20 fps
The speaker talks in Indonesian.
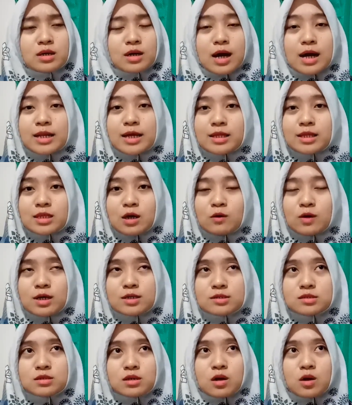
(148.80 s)
kalian tahu
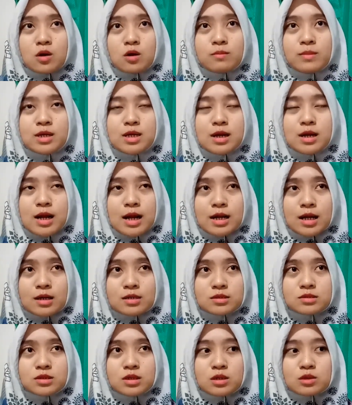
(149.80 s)
nggak sih kalau badan
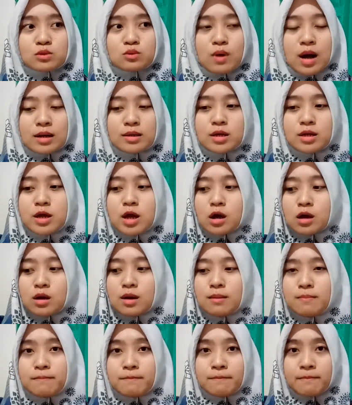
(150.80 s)
anak kecil tuh ada yang
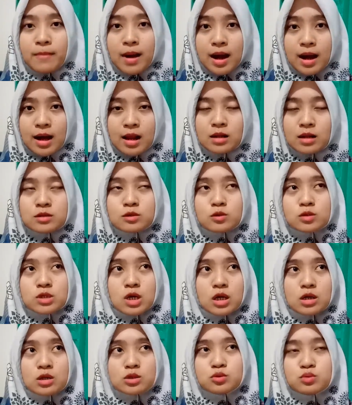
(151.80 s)
gempal terus
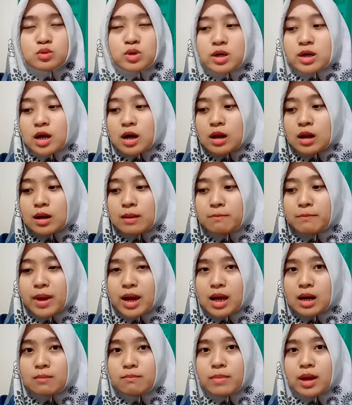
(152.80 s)
ada juga yang
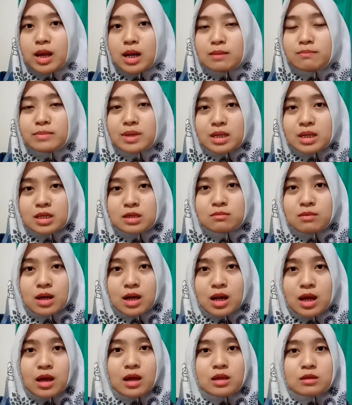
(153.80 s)
lembek-lembek lemir
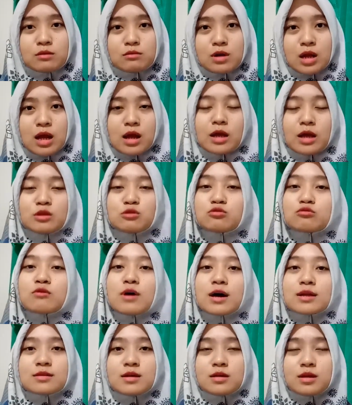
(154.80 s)
gimana gitu nah itu tuh
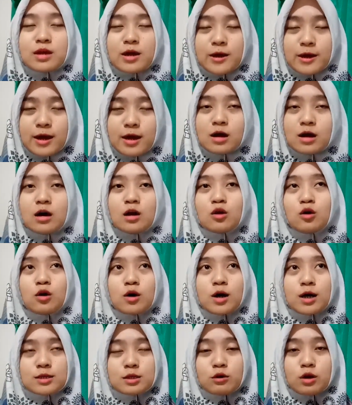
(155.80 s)
katanya
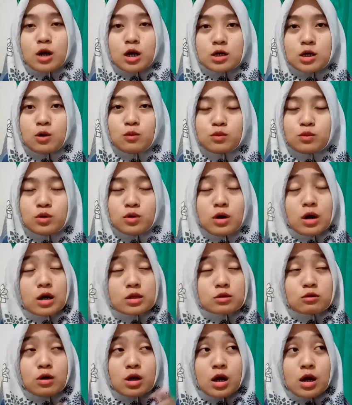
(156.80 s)
kalau kata orang dau
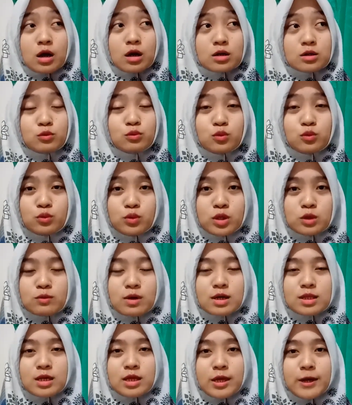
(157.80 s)
kata orang dulu itu
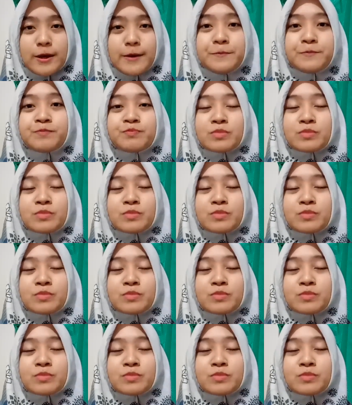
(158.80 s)
katanya